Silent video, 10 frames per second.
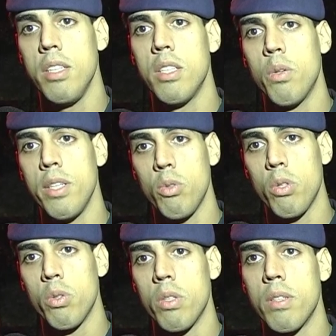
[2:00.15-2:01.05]
não
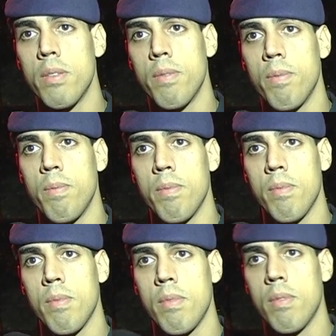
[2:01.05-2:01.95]
retornou.
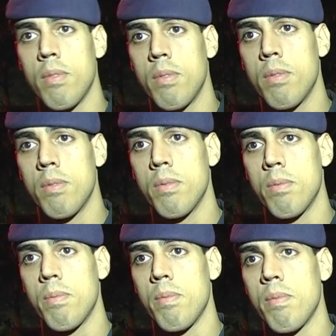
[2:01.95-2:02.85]
Agora essa
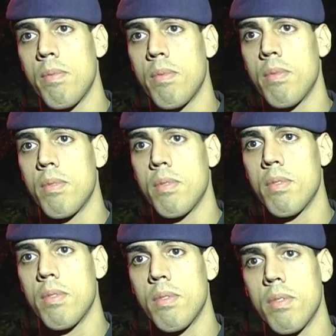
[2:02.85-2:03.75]
saidinha ele não vai ter
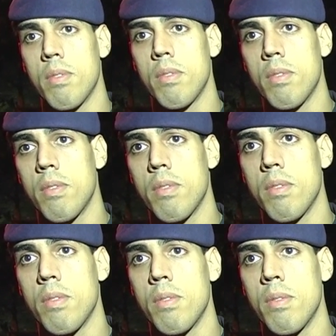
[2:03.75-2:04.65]
mais até
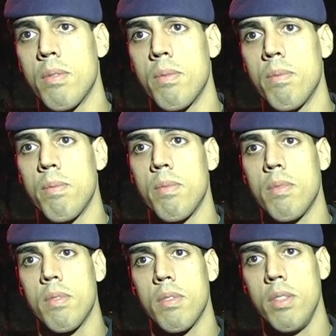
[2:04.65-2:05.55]
terminar a pena dele.
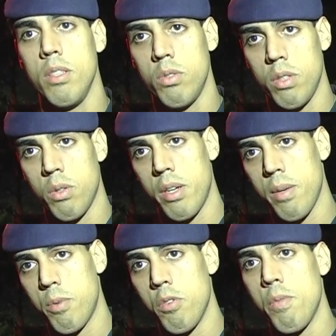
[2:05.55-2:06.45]
Isso, agora
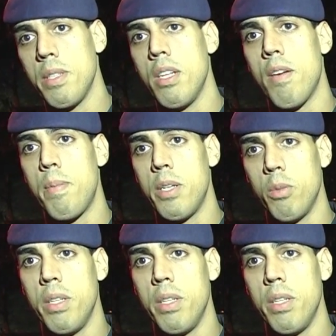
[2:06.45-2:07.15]
provavelmente ele vai perder o